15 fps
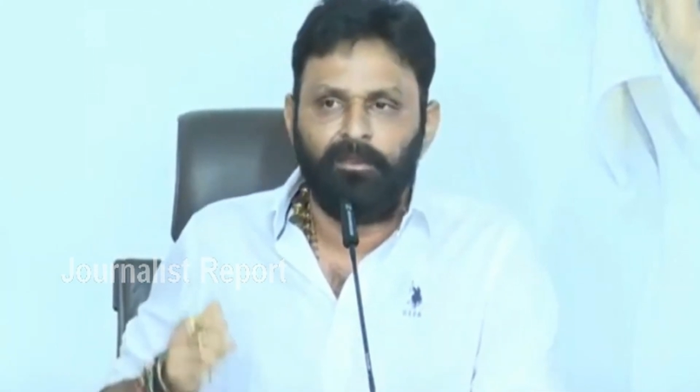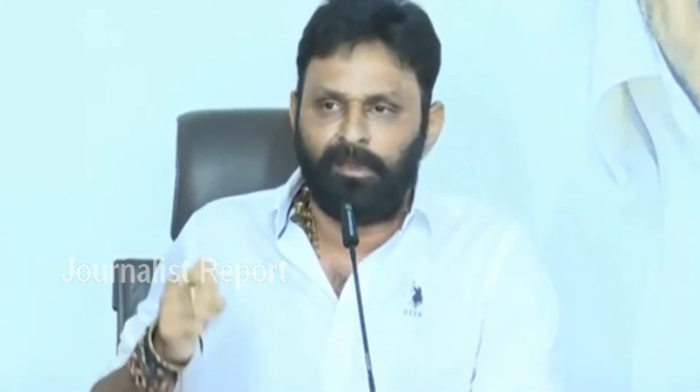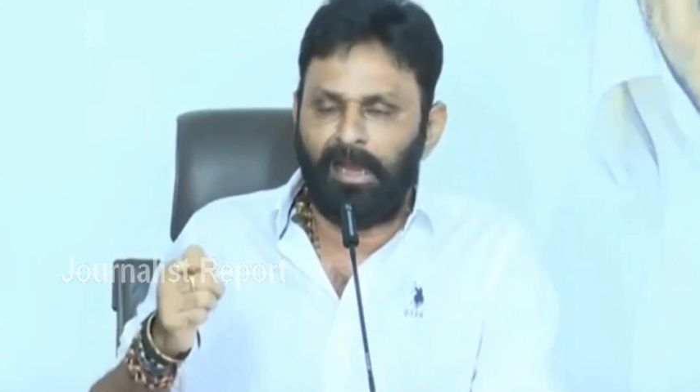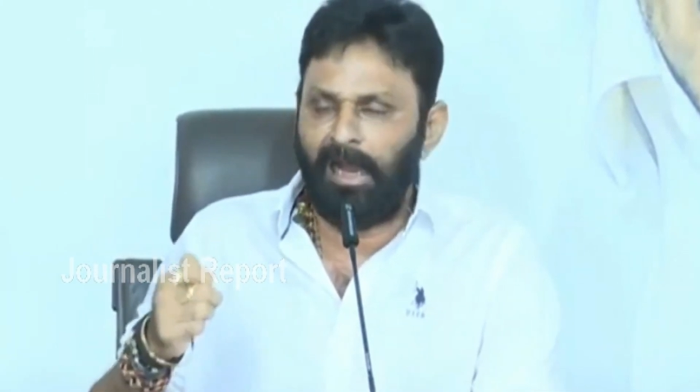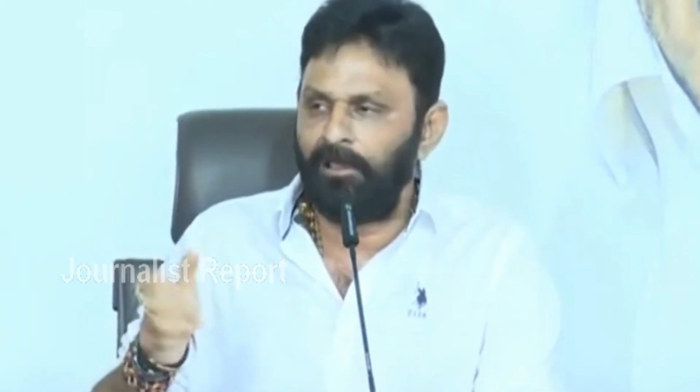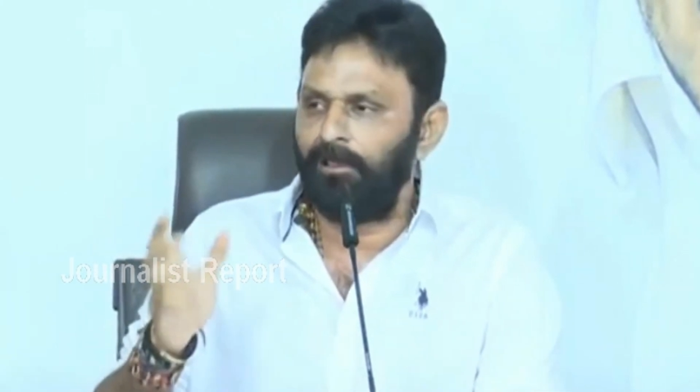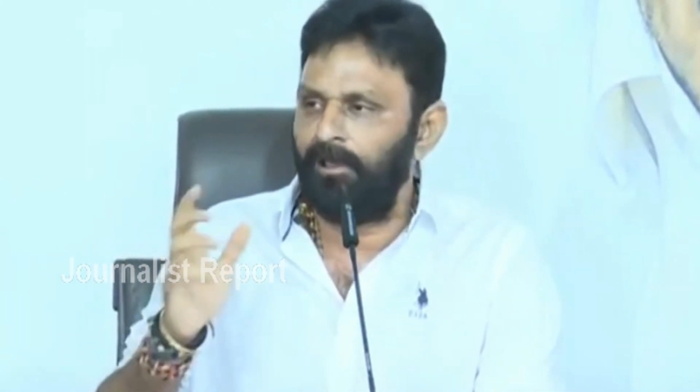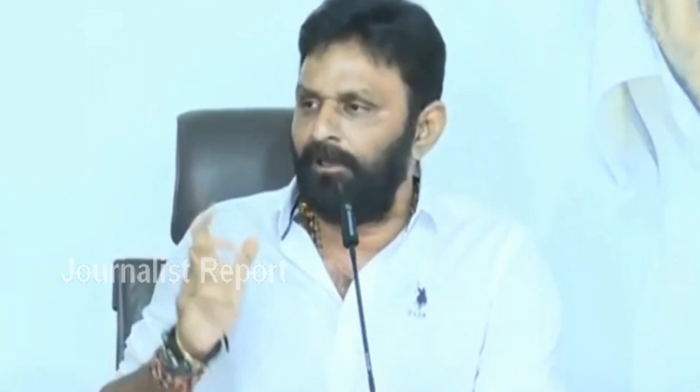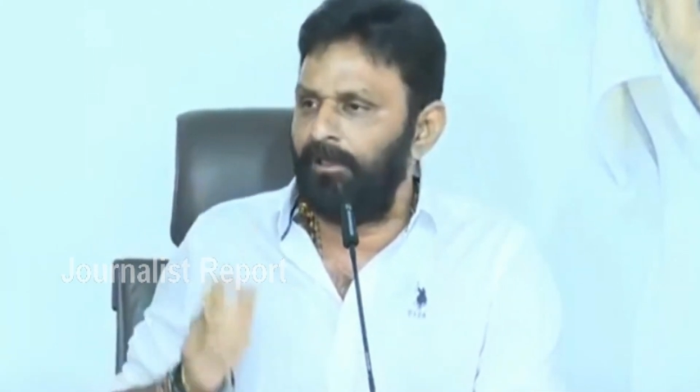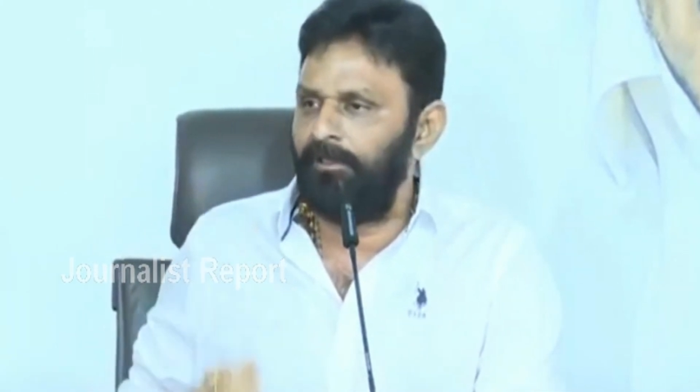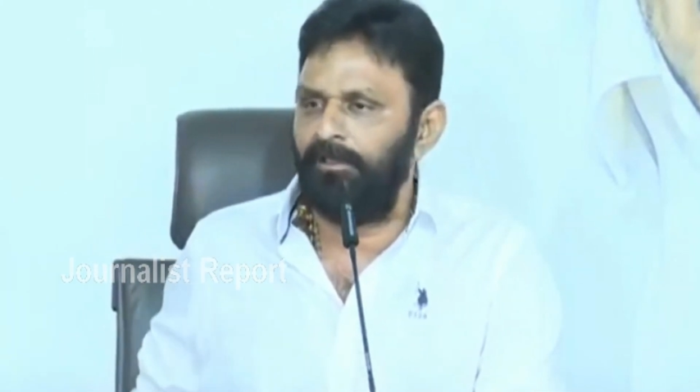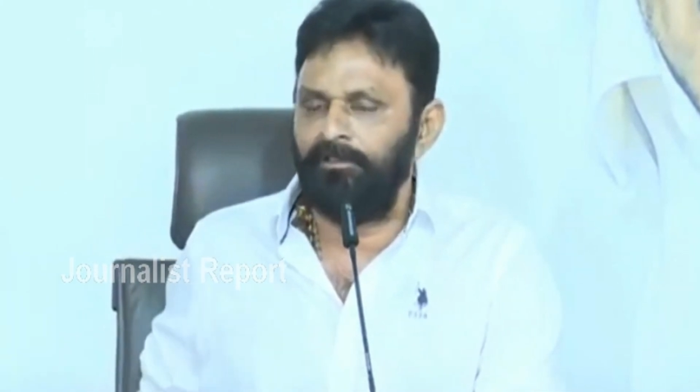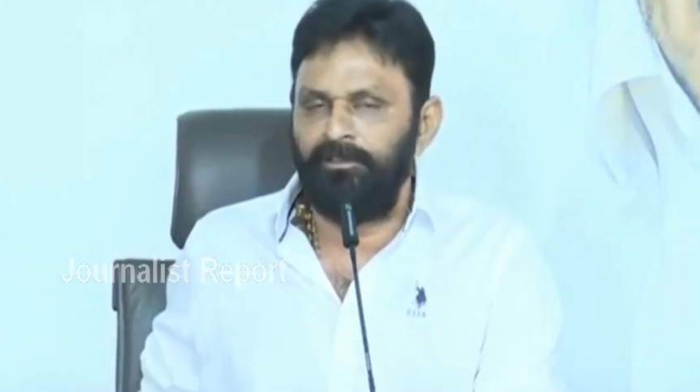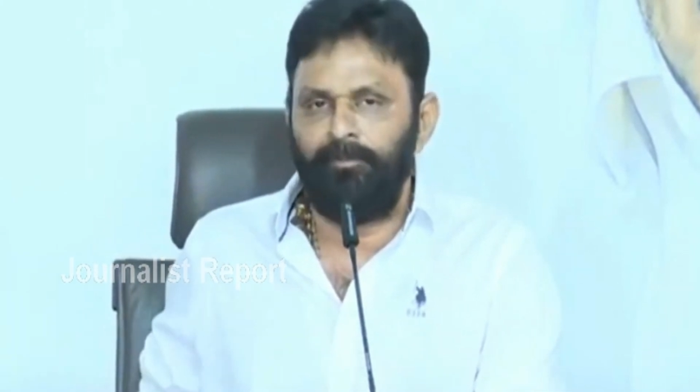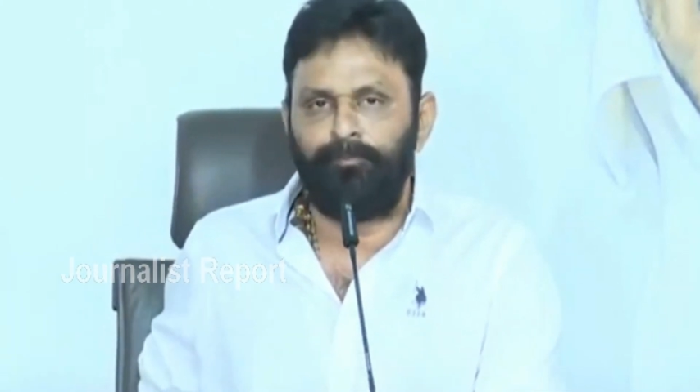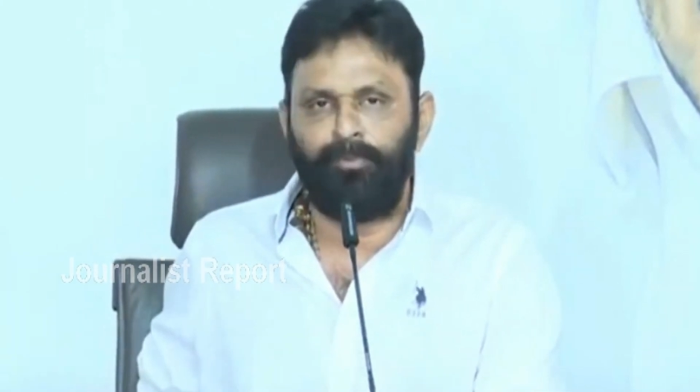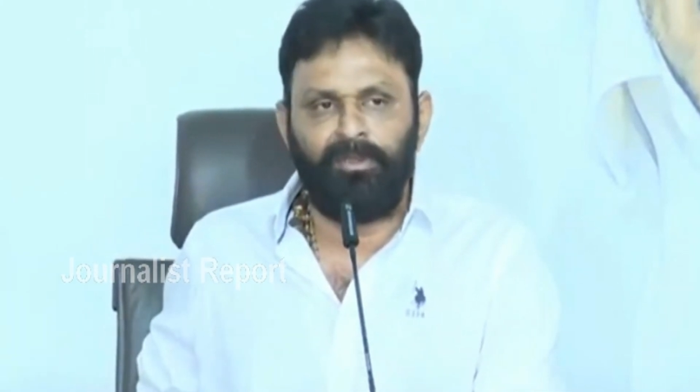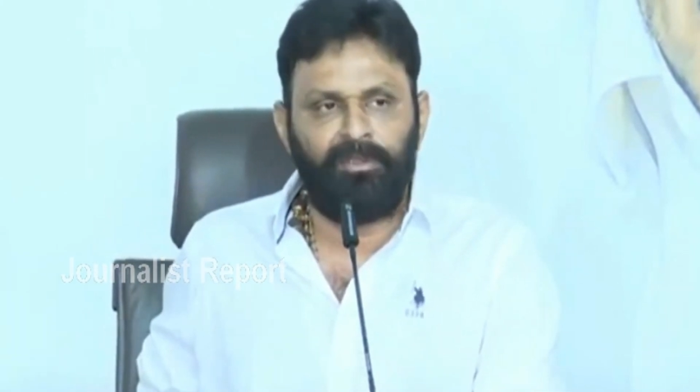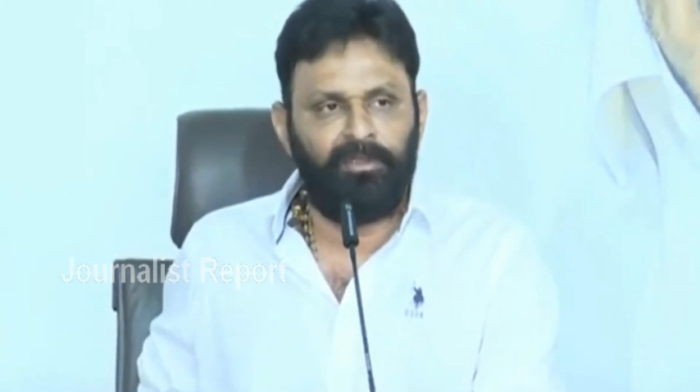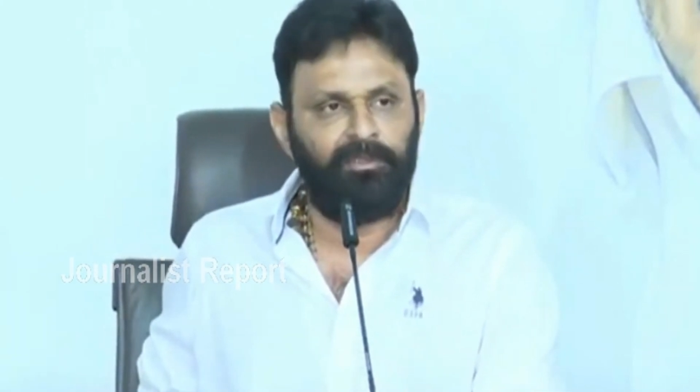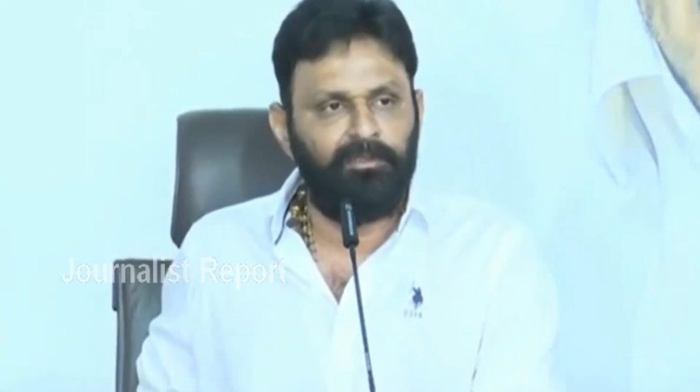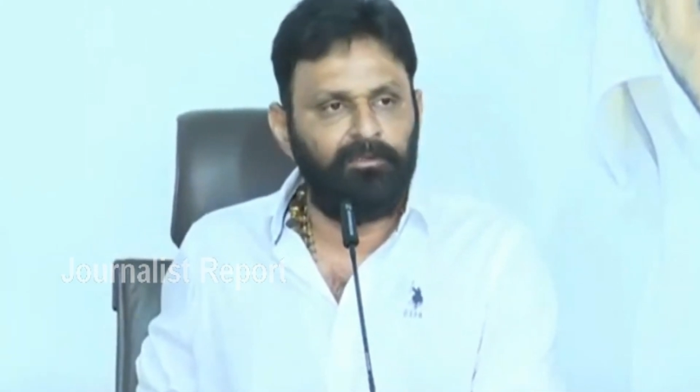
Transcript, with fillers: కాటం లేదని చెప్పి